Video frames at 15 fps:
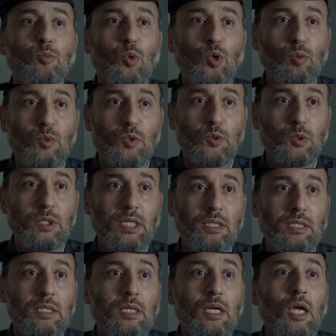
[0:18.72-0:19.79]
الأمور موجودة
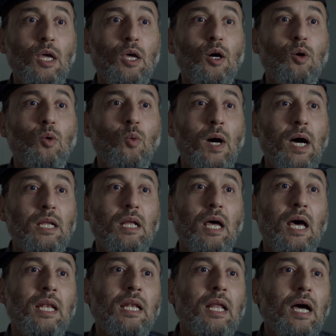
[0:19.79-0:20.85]
عندي
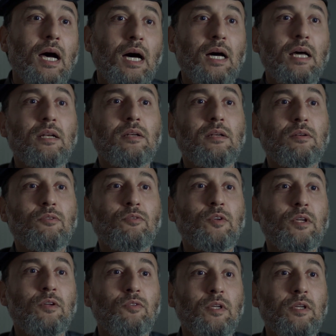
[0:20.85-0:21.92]
وأنا الآن
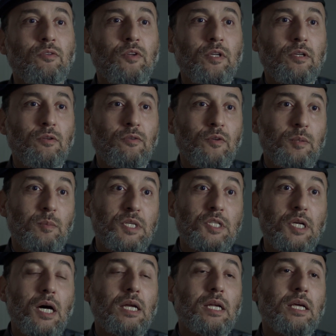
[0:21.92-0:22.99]
في, في, في, في
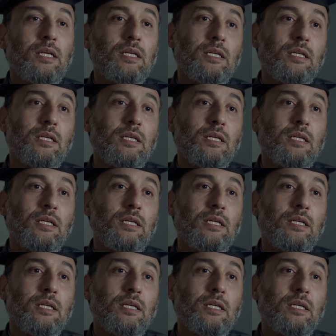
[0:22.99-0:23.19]
مسار